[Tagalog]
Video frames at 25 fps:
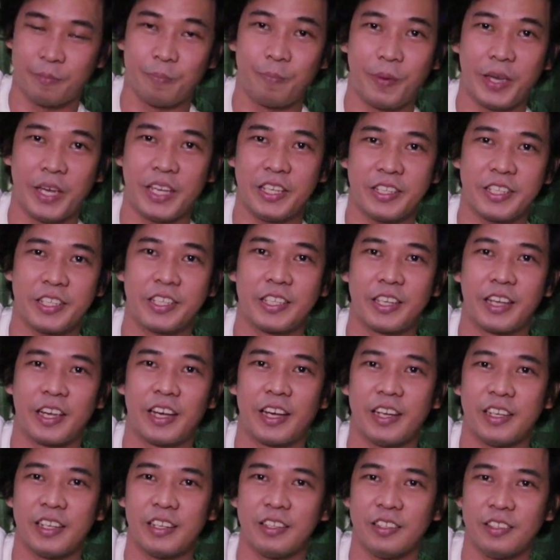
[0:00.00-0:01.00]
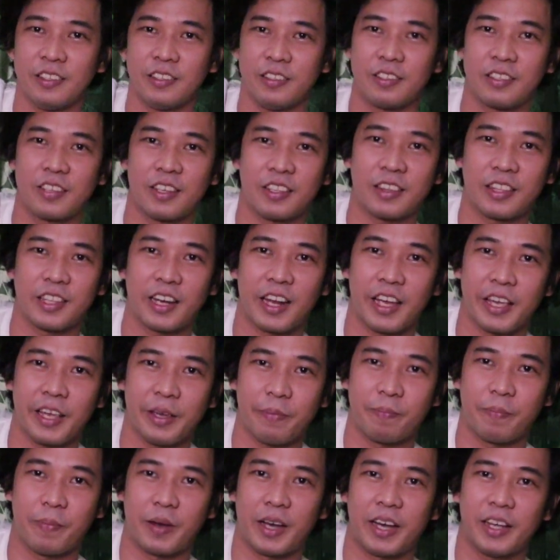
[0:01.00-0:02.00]
base niya sa
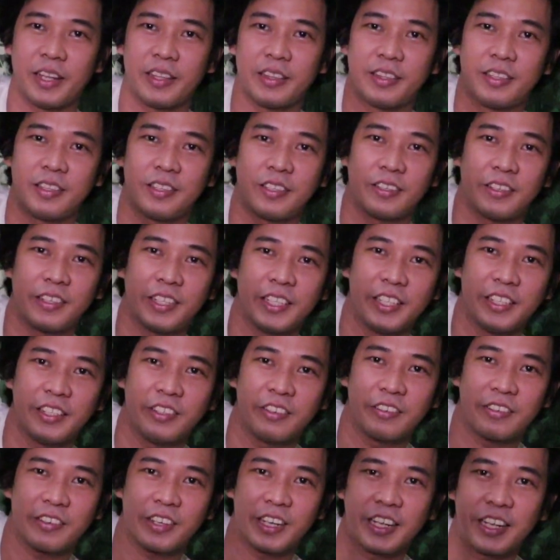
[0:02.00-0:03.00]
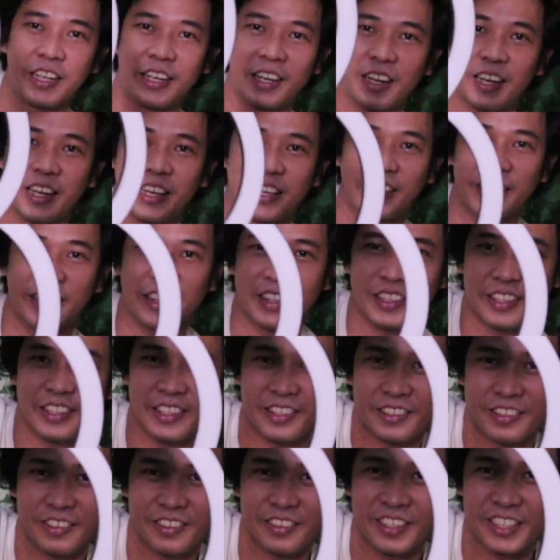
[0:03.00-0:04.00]
tripod. So, ayan yung ring light.
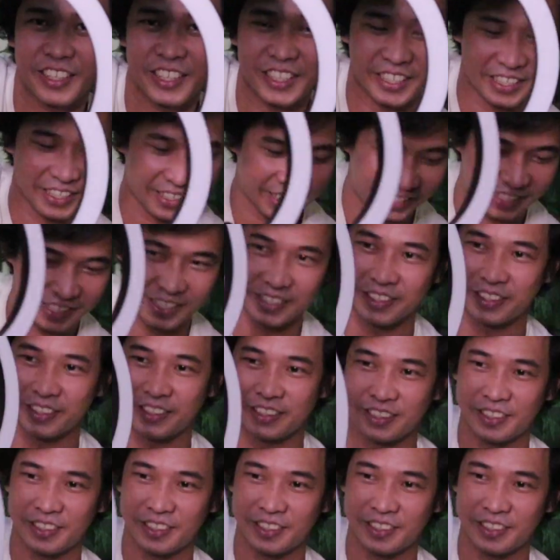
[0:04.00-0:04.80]
Yun!